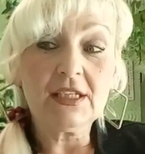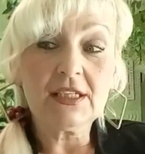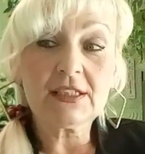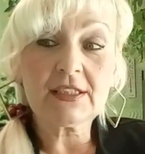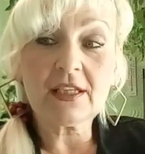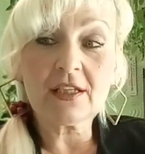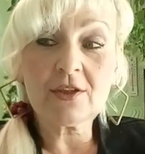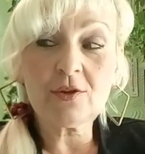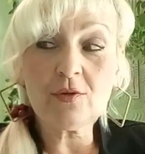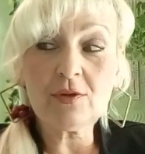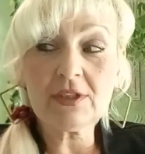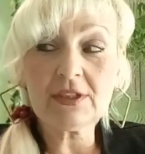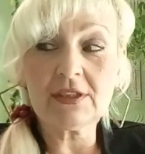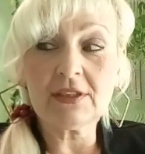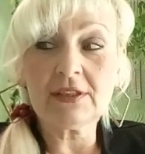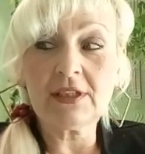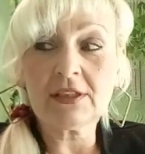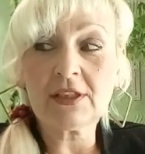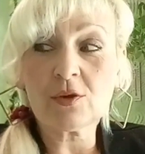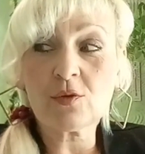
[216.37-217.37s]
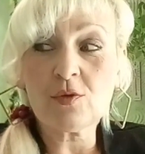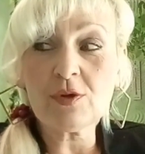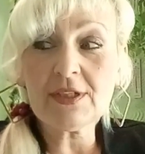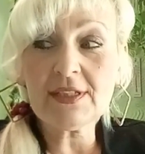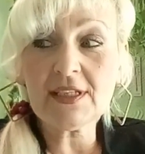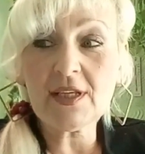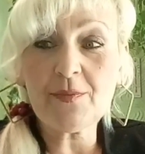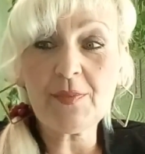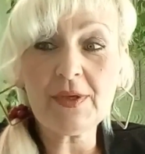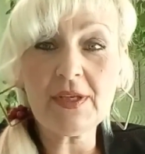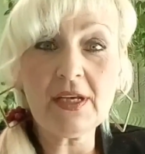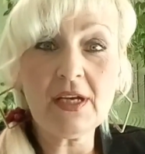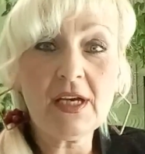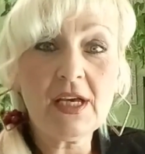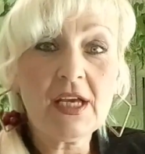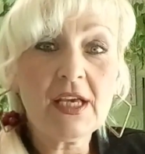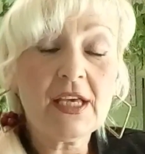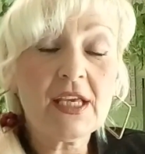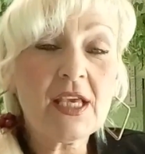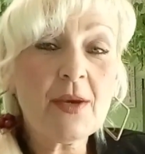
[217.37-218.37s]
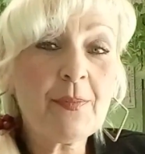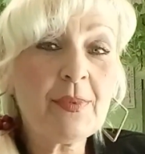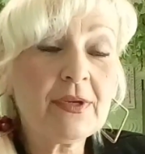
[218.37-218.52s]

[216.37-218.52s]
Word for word: Столкнулась до такой степени. я,